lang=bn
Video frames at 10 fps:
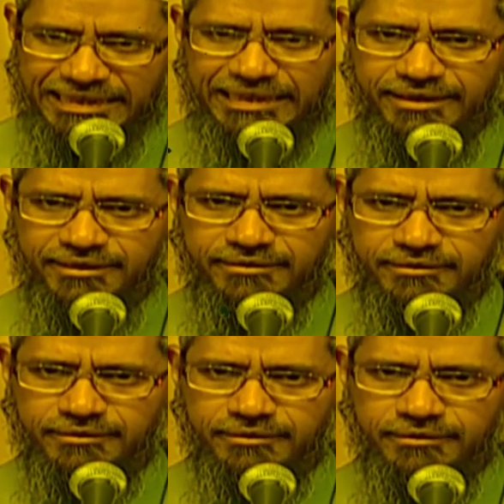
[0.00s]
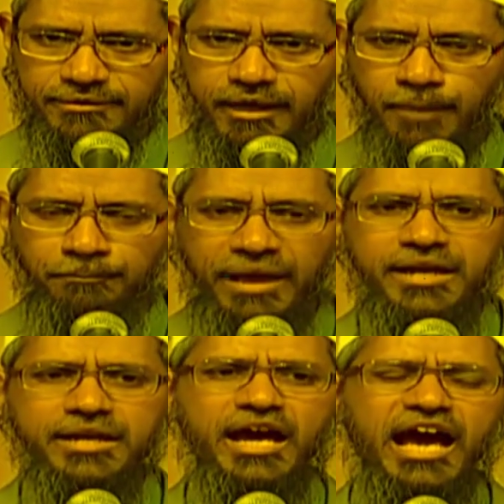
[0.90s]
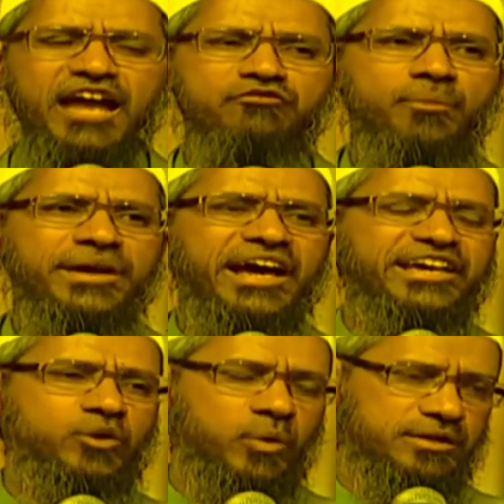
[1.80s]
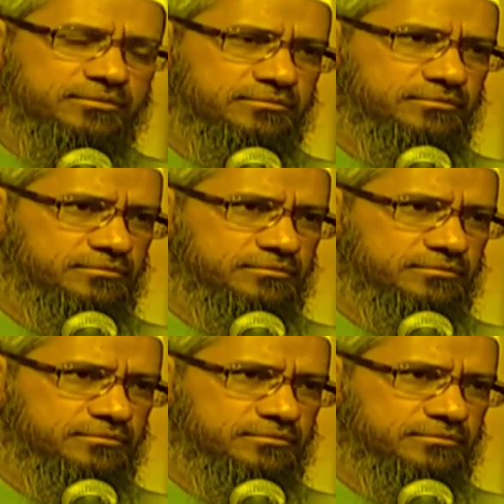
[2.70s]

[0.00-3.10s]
আইনের চোখে পুরুষ নারী উভয় সমান